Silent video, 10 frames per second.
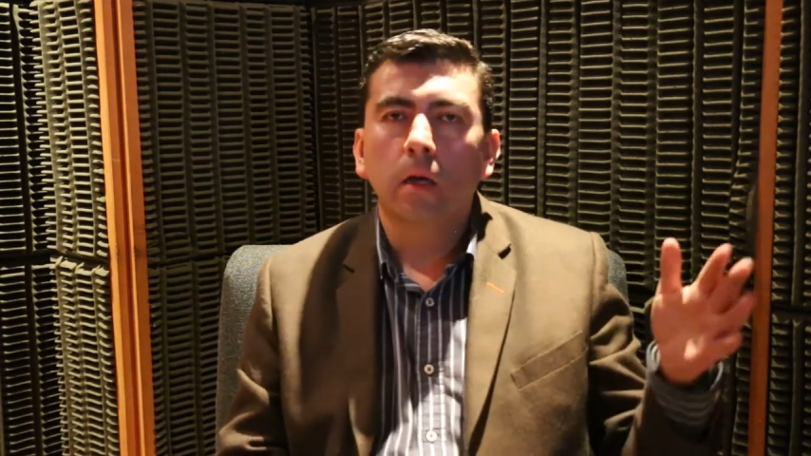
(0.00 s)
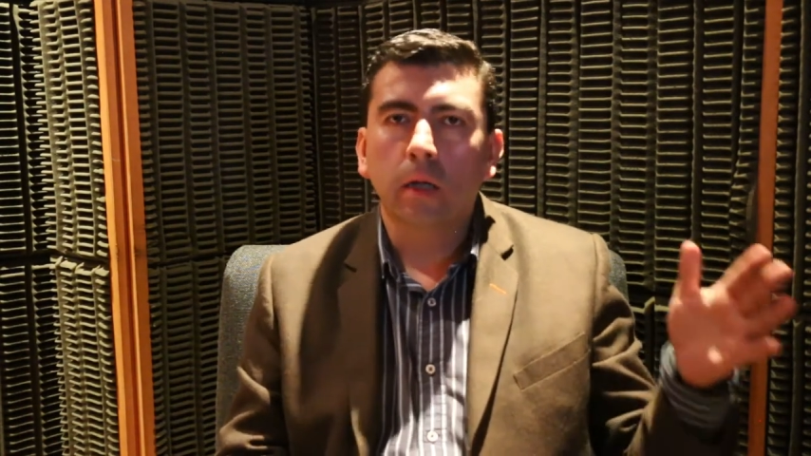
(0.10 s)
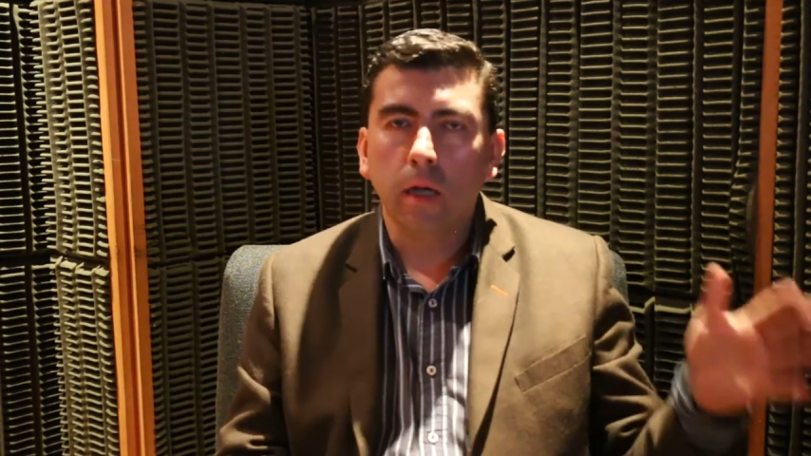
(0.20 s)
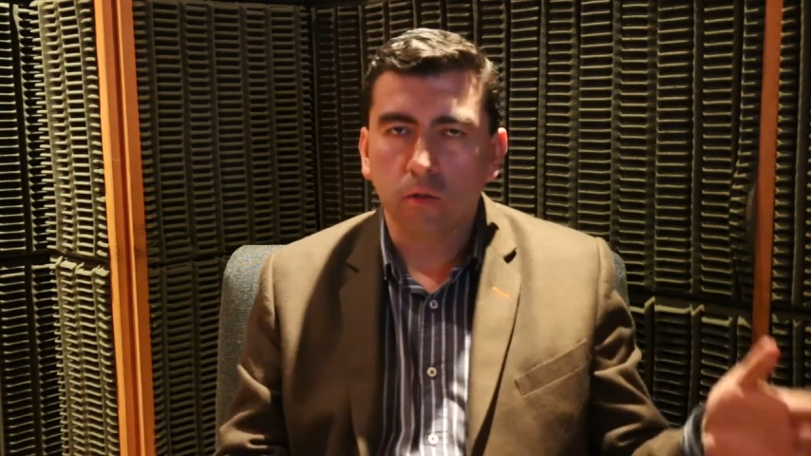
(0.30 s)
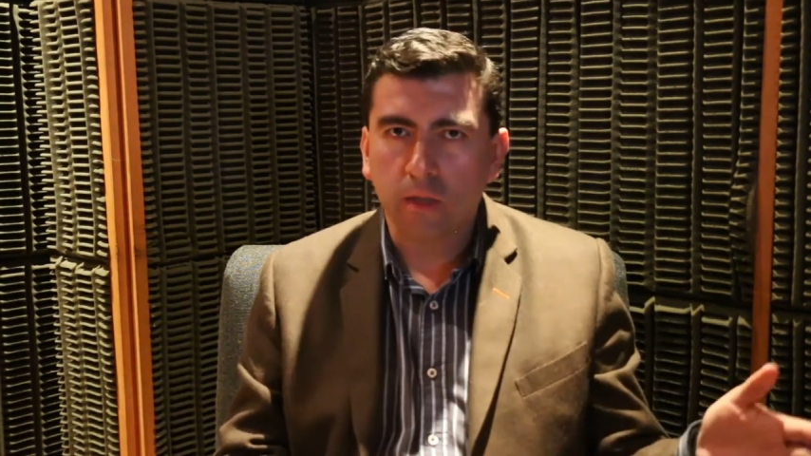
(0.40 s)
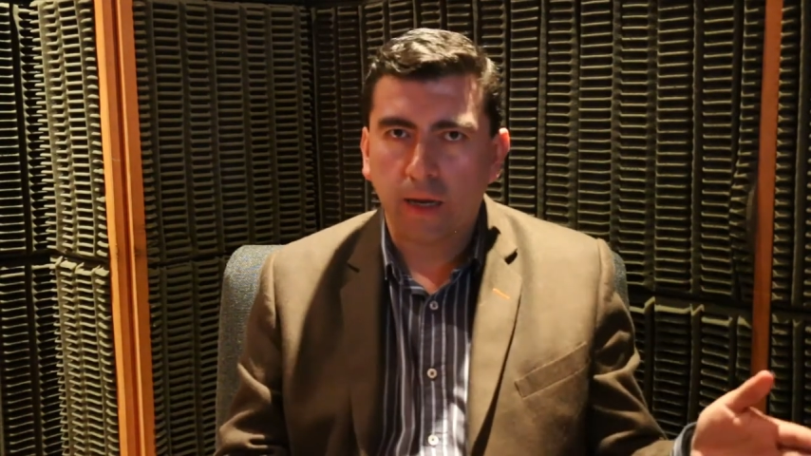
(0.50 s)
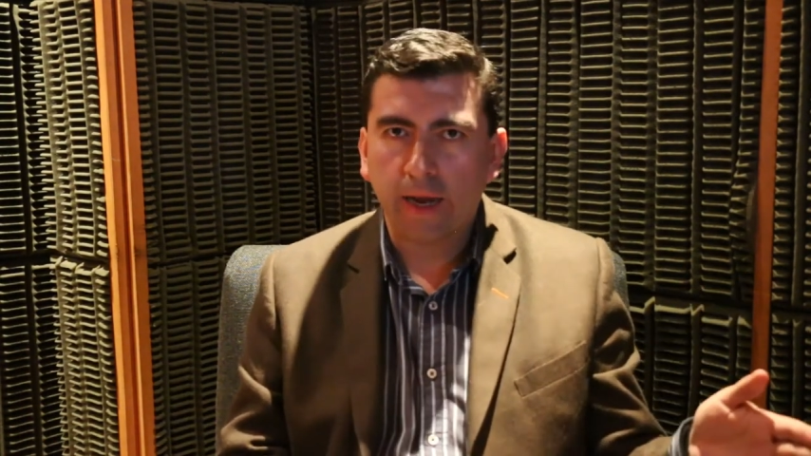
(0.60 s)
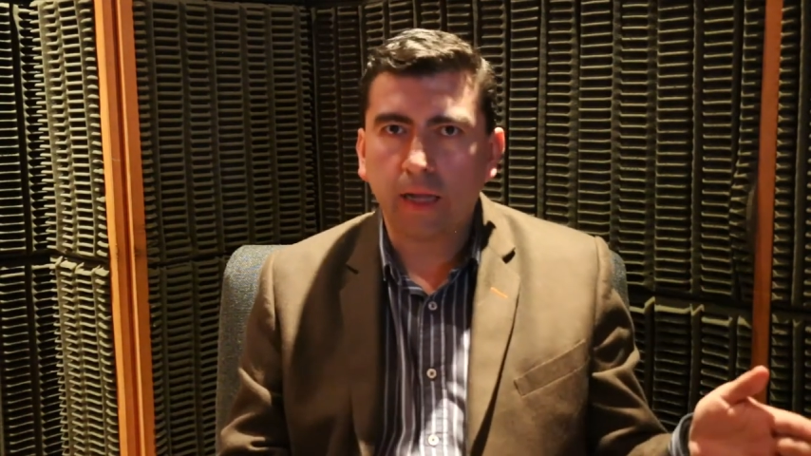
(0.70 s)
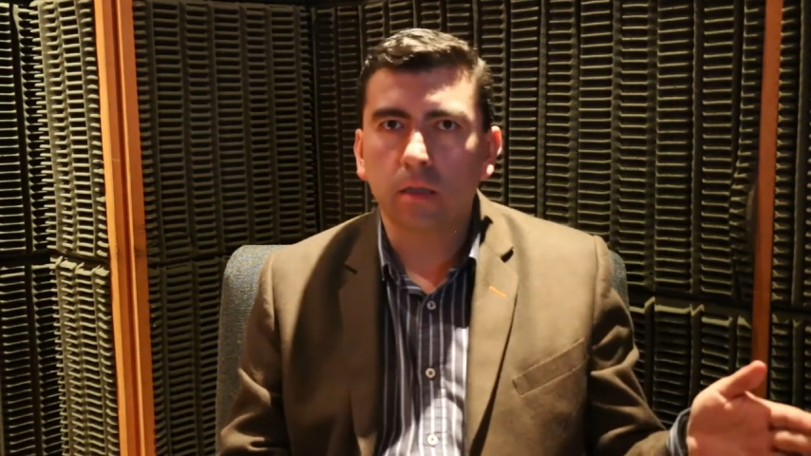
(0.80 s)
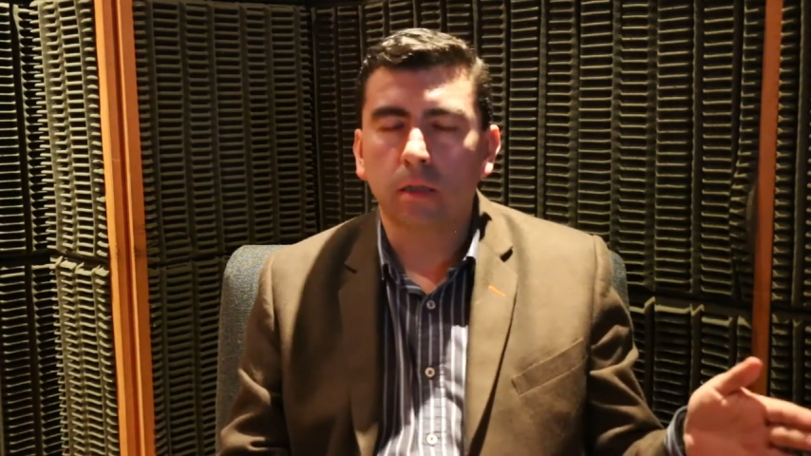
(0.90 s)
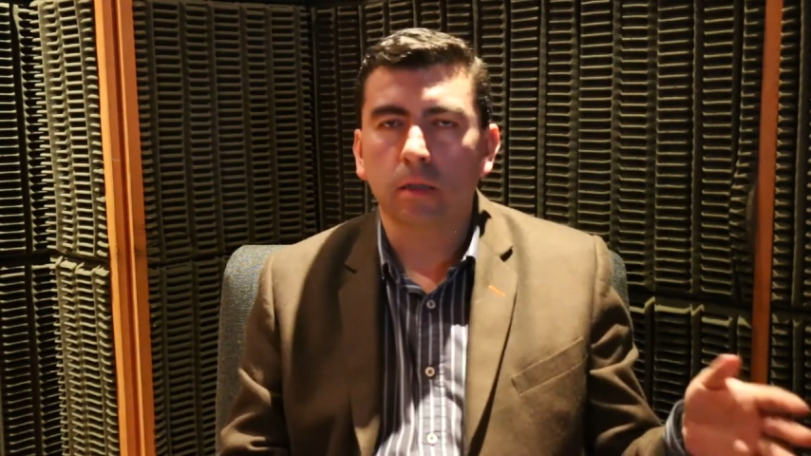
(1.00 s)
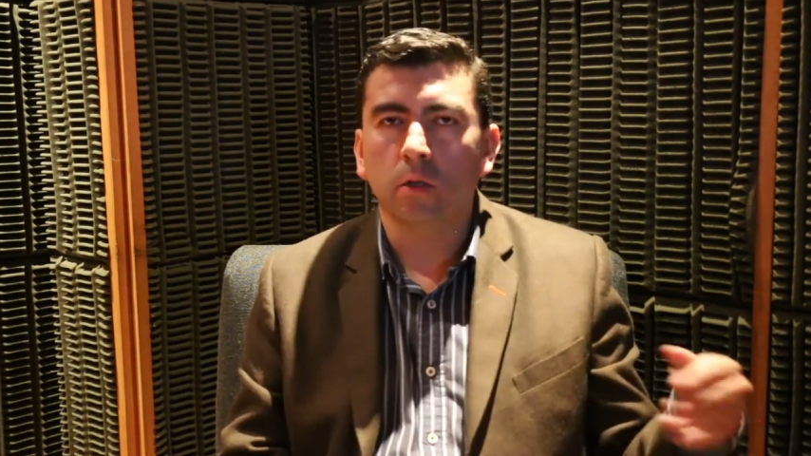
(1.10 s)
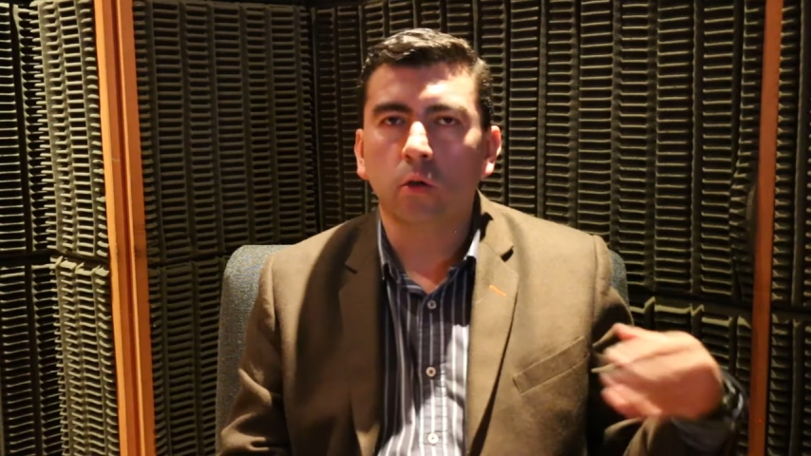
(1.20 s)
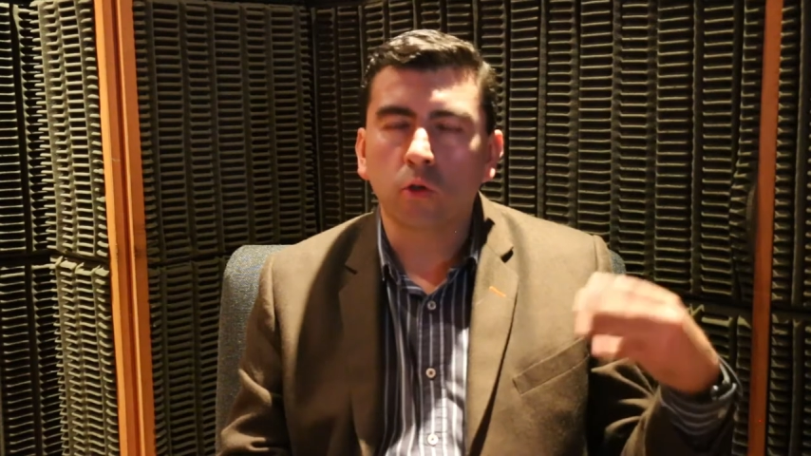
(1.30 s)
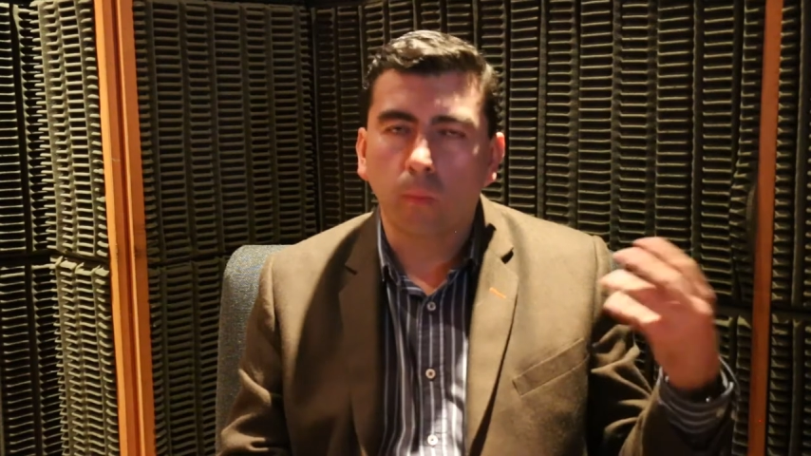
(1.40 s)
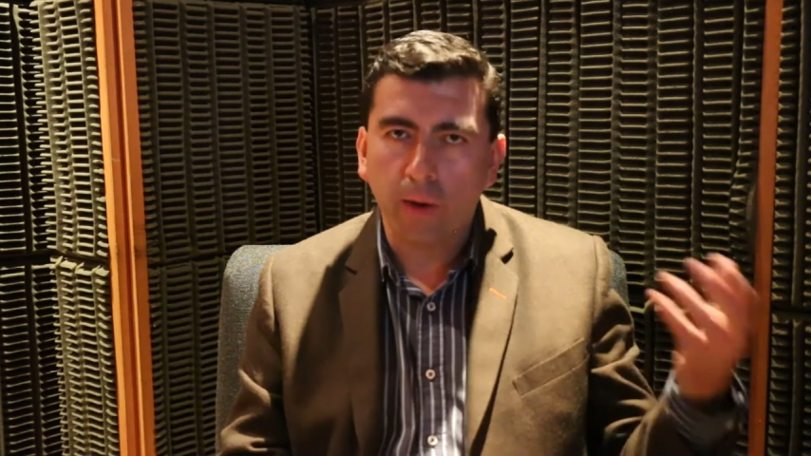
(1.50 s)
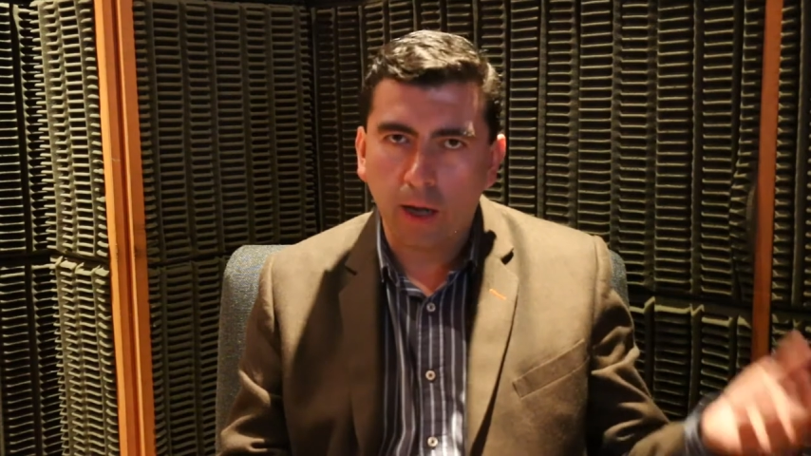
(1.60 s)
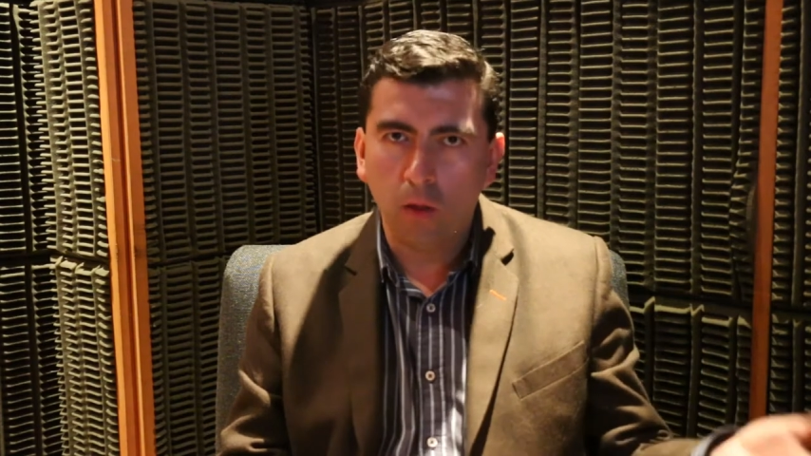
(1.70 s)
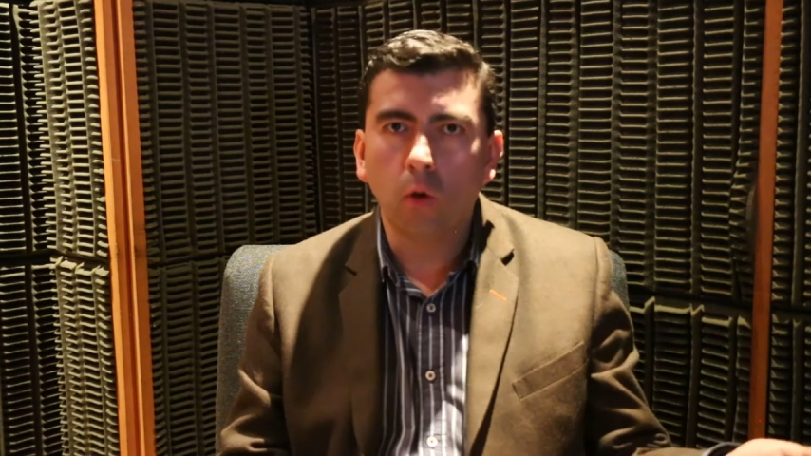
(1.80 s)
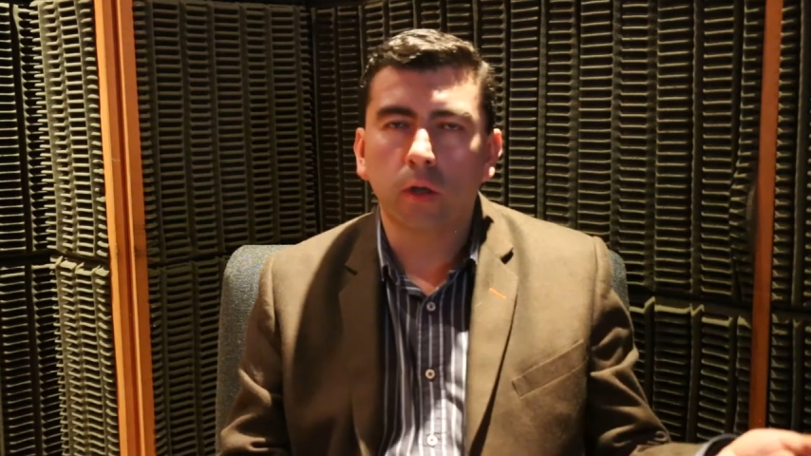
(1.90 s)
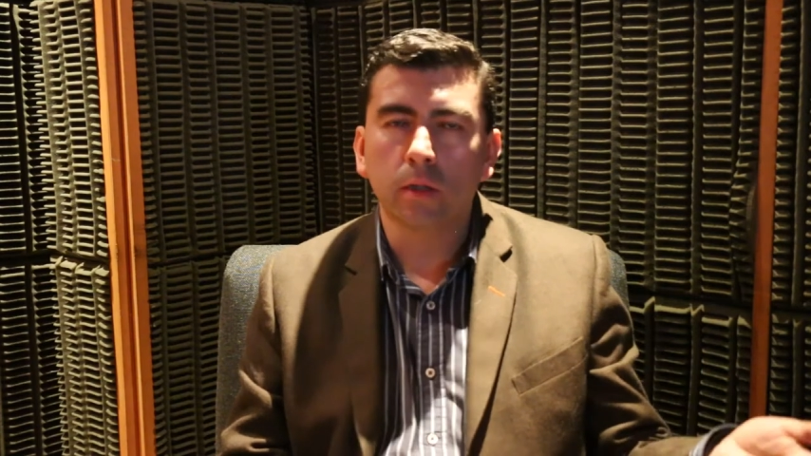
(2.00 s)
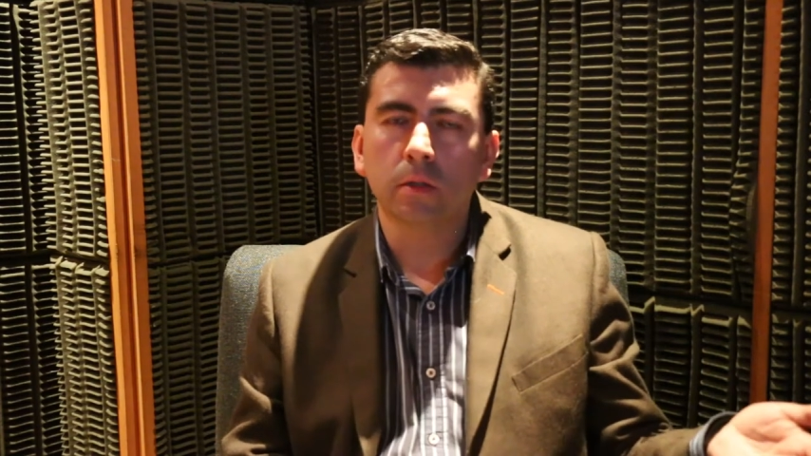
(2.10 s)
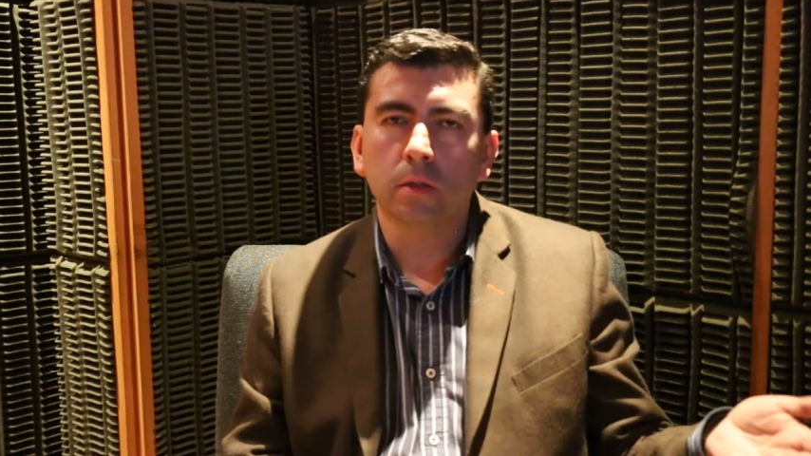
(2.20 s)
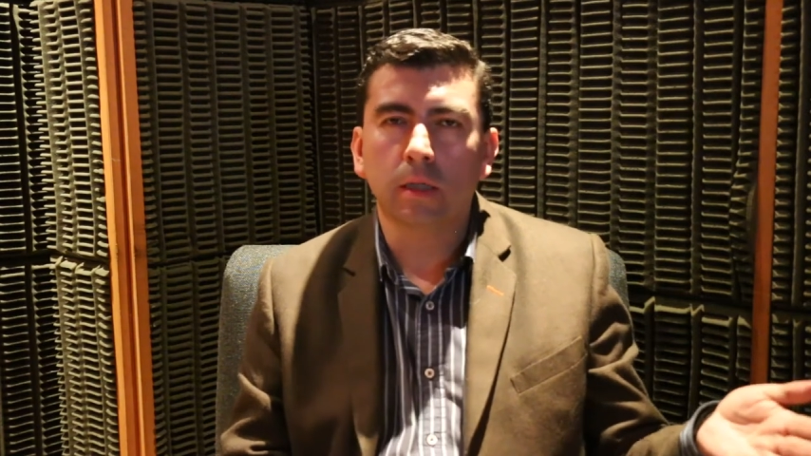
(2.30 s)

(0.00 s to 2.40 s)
que los agentes, los operadores